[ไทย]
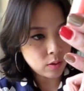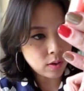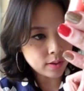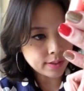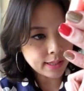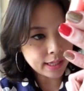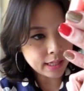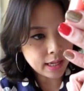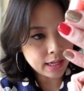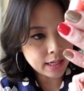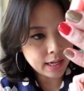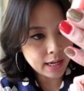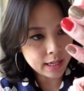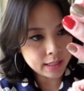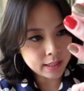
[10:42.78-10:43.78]
ขอตัดข้างห
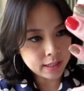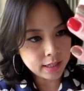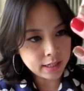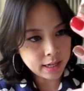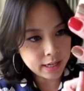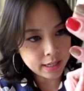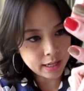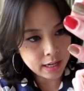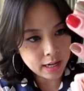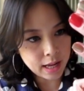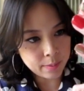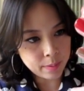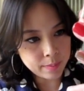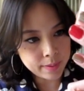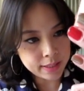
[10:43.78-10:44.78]
น้านี่เลยละกันข้างหลัง
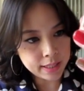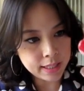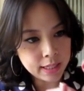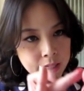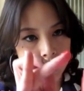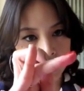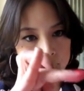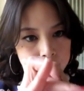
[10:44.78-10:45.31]
ไม่มีที่ละ